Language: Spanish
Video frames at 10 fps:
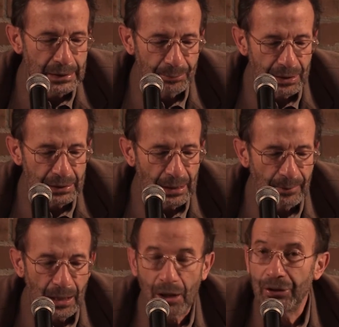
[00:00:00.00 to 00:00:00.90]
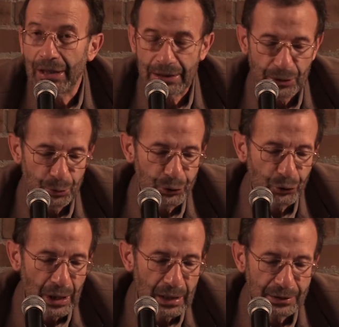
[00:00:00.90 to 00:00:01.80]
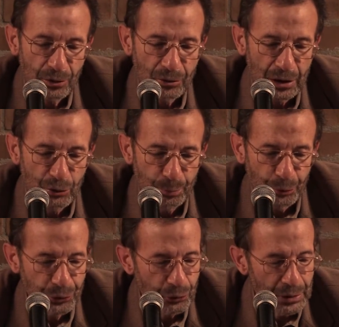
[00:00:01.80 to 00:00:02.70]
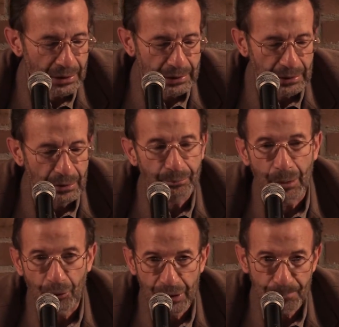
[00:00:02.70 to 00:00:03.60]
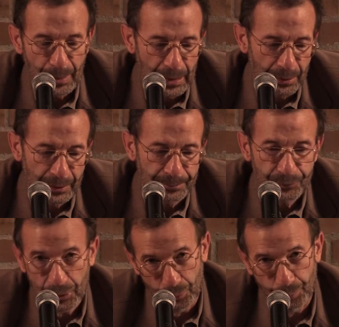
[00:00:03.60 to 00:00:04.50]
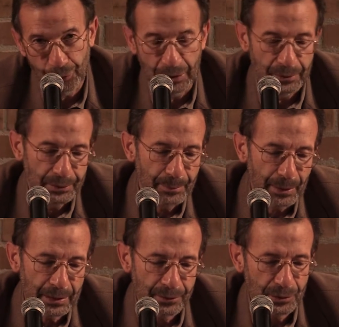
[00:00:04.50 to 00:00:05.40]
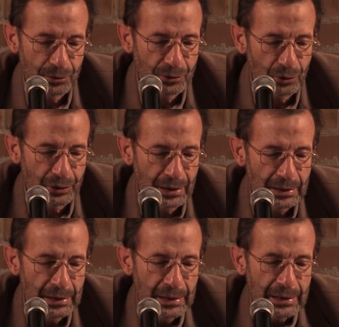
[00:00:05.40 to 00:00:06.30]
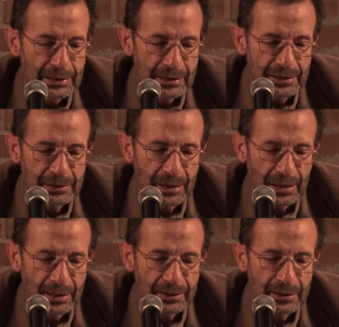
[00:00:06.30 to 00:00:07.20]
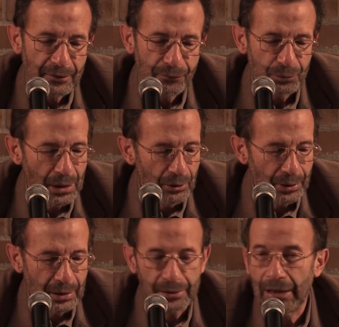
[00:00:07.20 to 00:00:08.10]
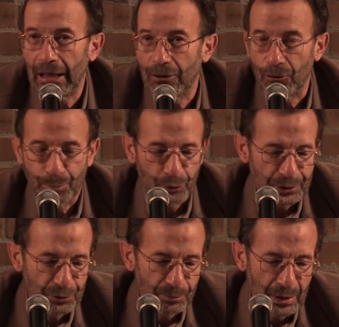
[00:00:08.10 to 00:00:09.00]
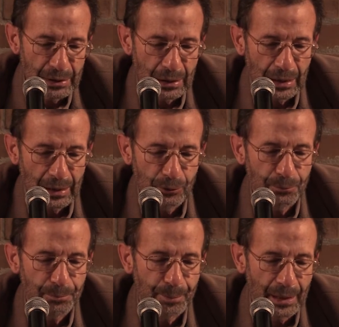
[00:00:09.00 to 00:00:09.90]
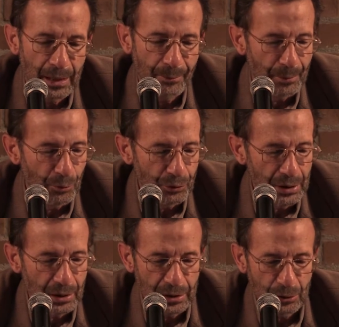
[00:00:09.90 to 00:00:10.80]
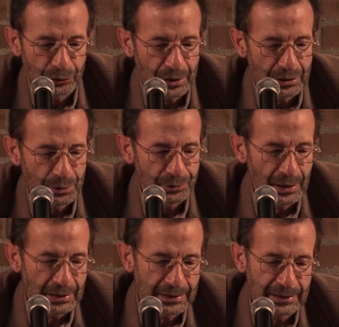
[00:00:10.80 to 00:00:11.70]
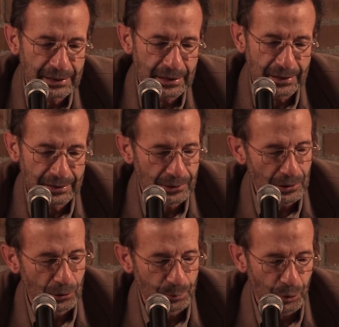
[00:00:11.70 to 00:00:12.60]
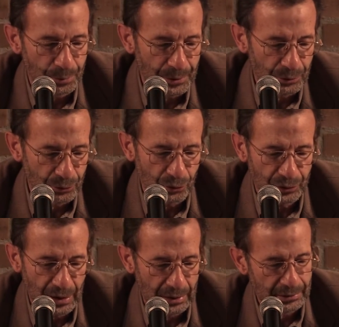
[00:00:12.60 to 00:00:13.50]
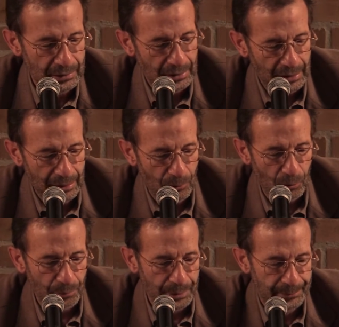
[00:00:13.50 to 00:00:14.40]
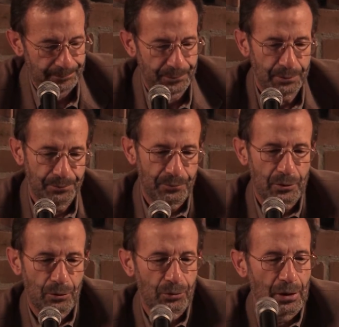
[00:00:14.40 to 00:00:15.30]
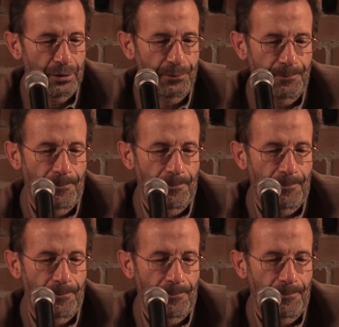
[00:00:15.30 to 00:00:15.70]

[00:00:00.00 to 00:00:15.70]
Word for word: También ha trabajado en archivos orales con el grupo estudiantil Memoria y Palabra, grupo del Departamento de Historia, y es integrante y fundadora de la Corporación María Cano para la Memoria y los Archivos de las Izquierdas y los Movimientos Sociales en Colombia. Rosario.